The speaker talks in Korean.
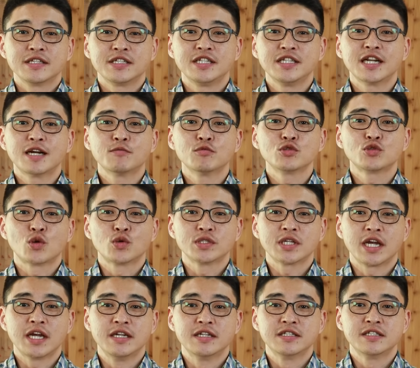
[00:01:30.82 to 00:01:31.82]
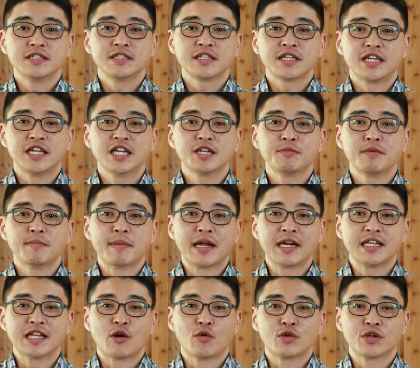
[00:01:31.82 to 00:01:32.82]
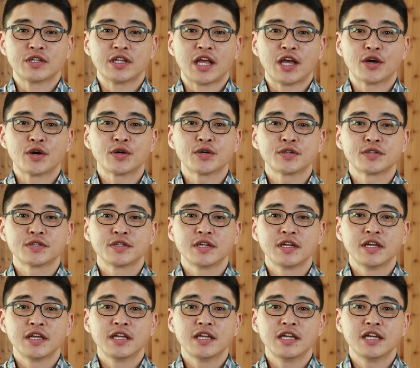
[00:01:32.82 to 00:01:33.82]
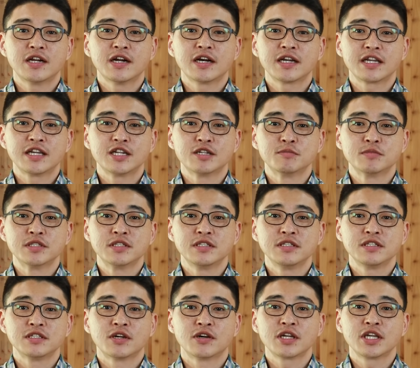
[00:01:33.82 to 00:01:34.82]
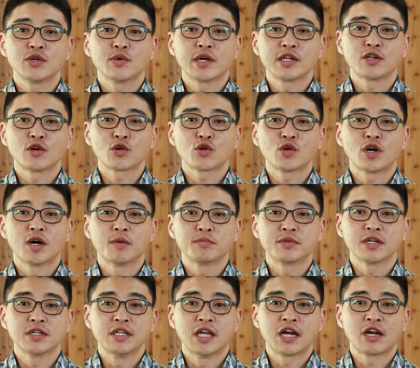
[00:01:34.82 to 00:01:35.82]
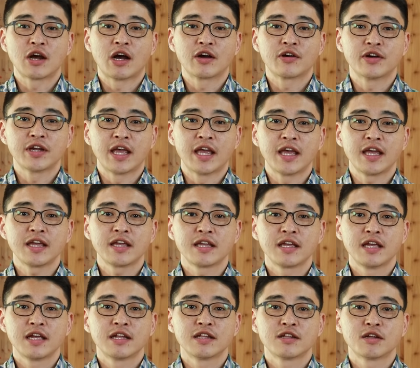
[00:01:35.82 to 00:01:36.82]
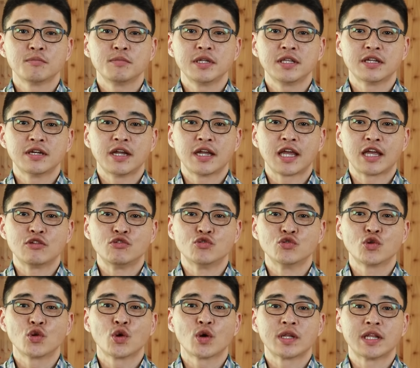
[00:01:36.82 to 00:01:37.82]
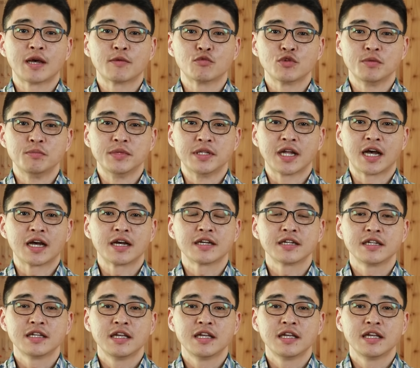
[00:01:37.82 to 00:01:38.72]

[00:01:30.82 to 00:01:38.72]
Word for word: 시나무 종자에는 기름이 많이 나오는데요. 이러한 기름은 전기와 석유가 없던 옛 과거에 선비들에게 중요한 나무입니다.